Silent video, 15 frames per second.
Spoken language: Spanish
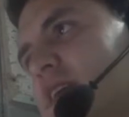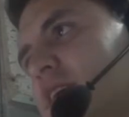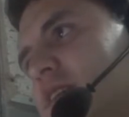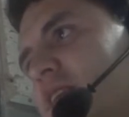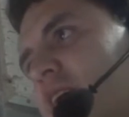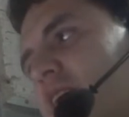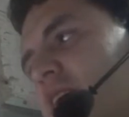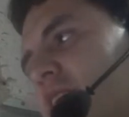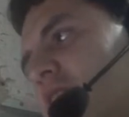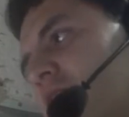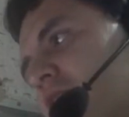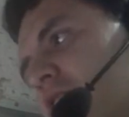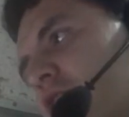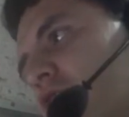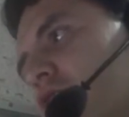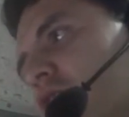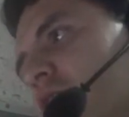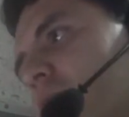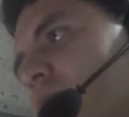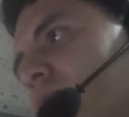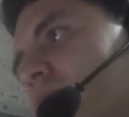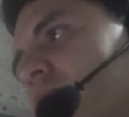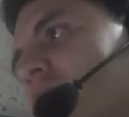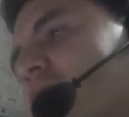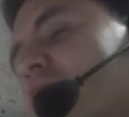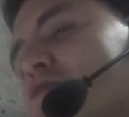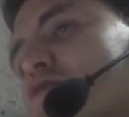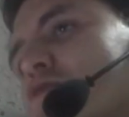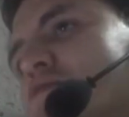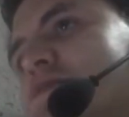en ataque el día de hoy. Y
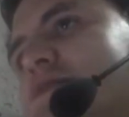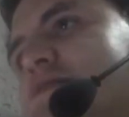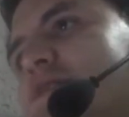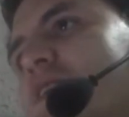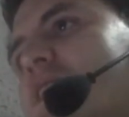entonces